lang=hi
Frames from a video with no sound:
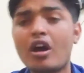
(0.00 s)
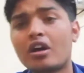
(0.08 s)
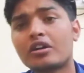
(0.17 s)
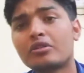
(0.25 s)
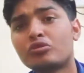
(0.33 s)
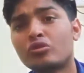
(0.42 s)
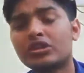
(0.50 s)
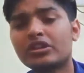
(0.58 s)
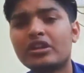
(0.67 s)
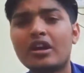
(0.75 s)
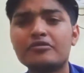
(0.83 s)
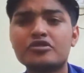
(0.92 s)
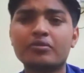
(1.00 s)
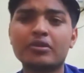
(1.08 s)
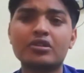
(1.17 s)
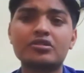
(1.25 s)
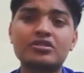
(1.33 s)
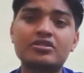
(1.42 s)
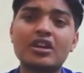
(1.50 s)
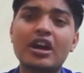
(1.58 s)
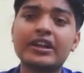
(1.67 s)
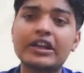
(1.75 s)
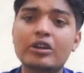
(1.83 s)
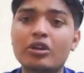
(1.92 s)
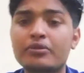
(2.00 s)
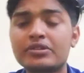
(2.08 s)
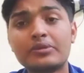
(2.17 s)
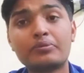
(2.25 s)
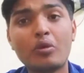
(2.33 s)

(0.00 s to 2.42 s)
आकर उन्होंने क्या ज़बरदस्त चार की इकोनॉमी से